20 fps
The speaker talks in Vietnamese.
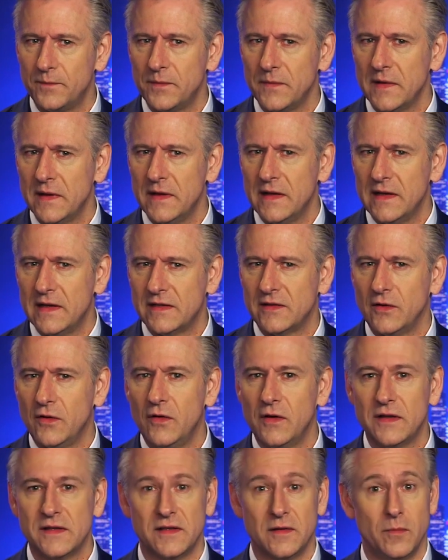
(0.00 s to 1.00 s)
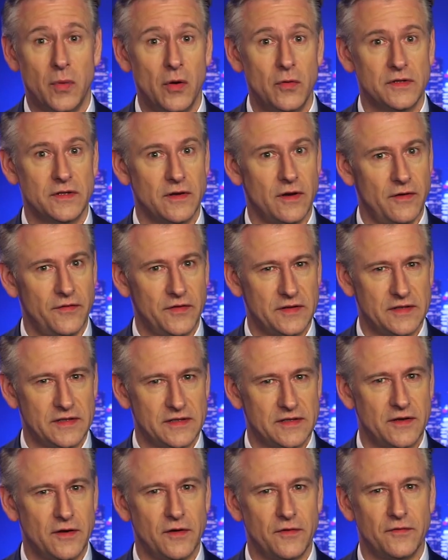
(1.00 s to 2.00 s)
dễ dàng hơn, miễn là bưu điện
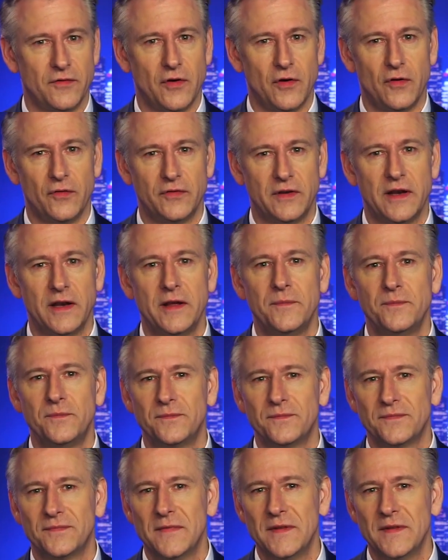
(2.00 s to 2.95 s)
không liên quan đến nó.